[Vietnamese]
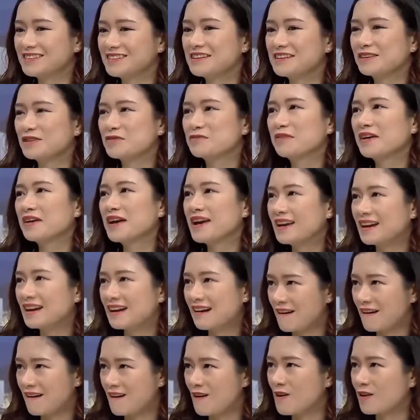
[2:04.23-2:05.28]
chắc là thống kê
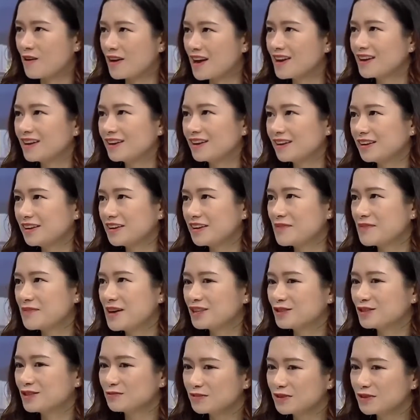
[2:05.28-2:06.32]
là khó đấy nhưng
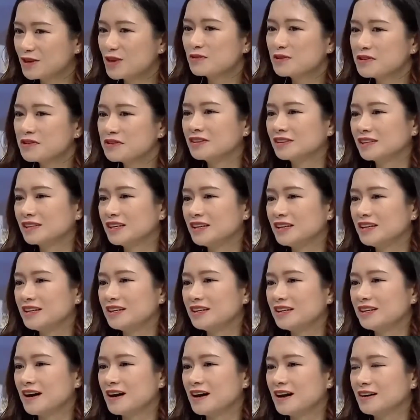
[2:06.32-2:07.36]
mà thông thường
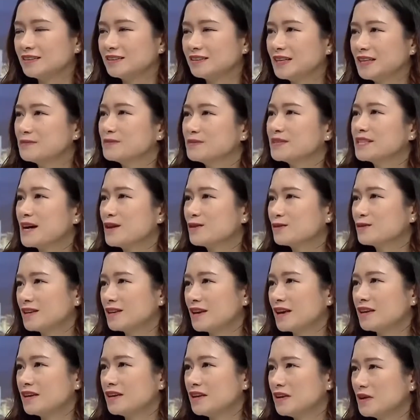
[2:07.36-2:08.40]
thì uh, năm sau
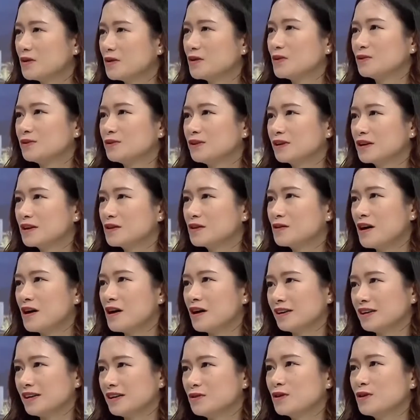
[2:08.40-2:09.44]
sẽ thấy nhiều những cái câu
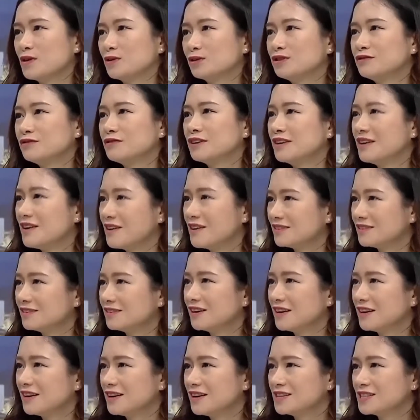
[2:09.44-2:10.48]
hỏi yêu cầu tư vấn
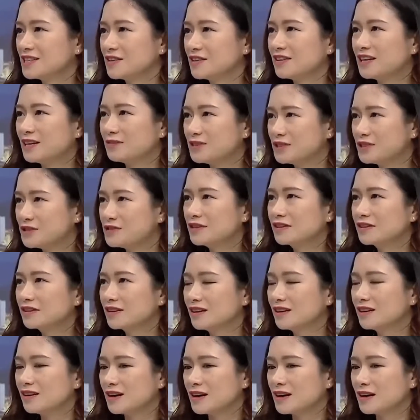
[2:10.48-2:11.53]
hơn ừ. so với năm trước
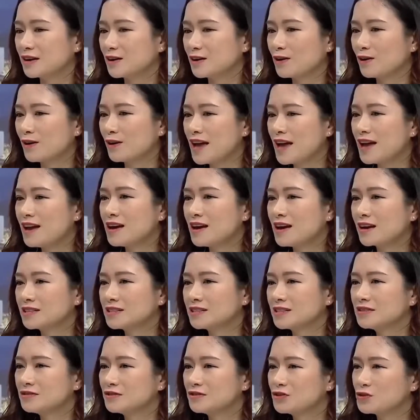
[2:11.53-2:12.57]
uh, có lẽ là
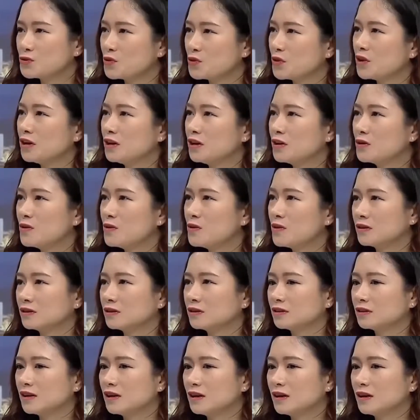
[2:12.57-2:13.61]
cái sự chú ý
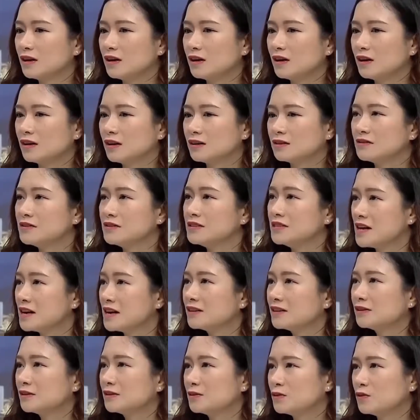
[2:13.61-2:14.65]
của Ờ, người
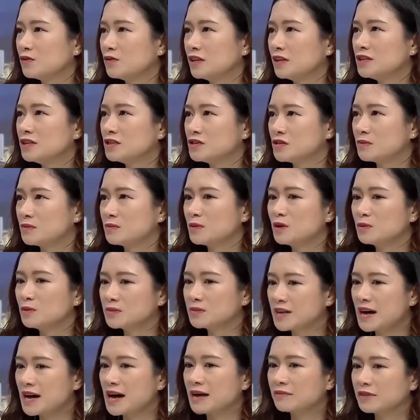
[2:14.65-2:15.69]
dân đối với thị trường bất động
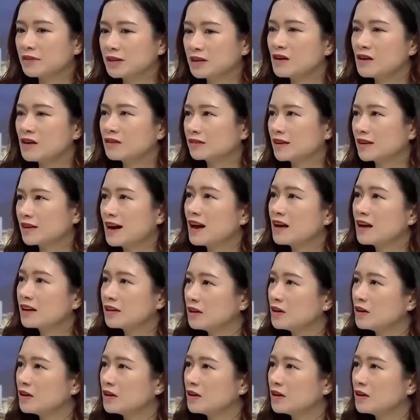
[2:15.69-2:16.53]
sản vẫn còn khá là